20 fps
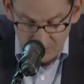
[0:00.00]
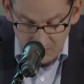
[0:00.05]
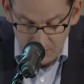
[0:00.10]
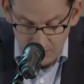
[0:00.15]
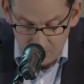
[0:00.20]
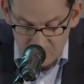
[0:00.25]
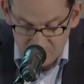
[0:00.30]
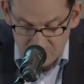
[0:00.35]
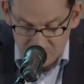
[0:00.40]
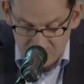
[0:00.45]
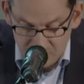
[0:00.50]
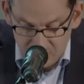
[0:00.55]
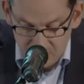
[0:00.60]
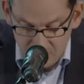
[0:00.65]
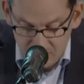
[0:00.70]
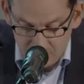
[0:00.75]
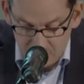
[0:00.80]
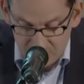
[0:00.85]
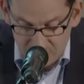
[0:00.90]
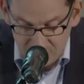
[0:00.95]
habe ich wieder
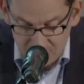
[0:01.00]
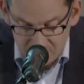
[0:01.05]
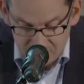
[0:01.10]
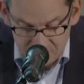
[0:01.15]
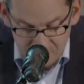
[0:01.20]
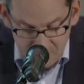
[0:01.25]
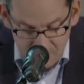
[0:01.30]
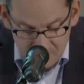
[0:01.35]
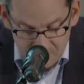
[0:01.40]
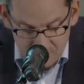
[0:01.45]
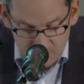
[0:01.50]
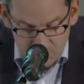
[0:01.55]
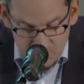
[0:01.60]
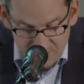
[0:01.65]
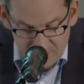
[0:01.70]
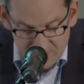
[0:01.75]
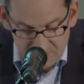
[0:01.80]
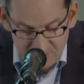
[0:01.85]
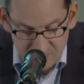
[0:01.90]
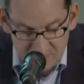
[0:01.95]
einmal keine Fragen
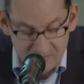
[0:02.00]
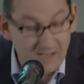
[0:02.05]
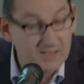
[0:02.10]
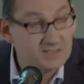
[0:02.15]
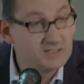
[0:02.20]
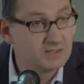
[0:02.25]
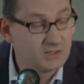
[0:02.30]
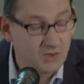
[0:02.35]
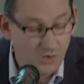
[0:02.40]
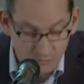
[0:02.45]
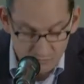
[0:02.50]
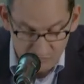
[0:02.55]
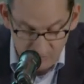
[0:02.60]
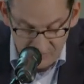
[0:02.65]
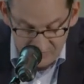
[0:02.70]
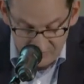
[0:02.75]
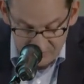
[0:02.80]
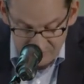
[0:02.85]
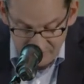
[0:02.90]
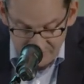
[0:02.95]
gestellt, wenngleich kaum
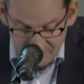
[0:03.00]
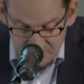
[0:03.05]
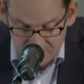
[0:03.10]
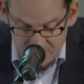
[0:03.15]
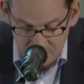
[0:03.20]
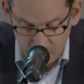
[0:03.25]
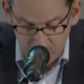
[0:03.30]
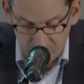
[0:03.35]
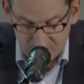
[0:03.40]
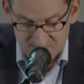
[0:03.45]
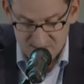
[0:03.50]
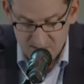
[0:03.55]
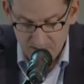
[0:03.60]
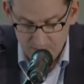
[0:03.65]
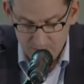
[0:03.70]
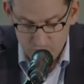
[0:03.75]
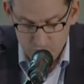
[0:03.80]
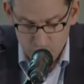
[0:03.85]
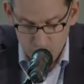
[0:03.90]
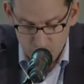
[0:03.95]
war er weg, der
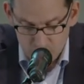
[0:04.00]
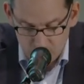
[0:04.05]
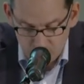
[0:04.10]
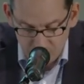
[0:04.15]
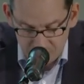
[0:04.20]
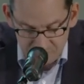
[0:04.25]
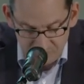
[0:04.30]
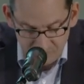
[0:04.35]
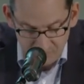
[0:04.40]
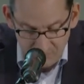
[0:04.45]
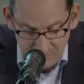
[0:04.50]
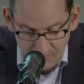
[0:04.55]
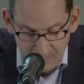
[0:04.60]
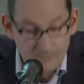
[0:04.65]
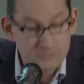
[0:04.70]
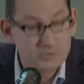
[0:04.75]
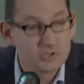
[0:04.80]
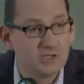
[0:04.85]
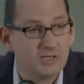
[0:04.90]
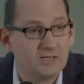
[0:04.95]
Ortsname Stutthoff
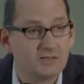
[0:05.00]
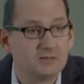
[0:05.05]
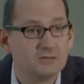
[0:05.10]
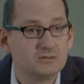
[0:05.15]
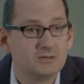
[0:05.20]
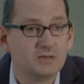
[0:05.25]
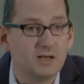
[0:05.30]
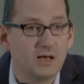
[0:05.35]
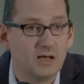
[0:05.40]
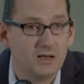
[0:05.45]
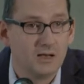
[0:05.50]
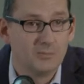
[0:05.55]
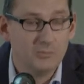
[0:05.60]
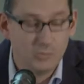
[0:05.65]
abschreckend in aller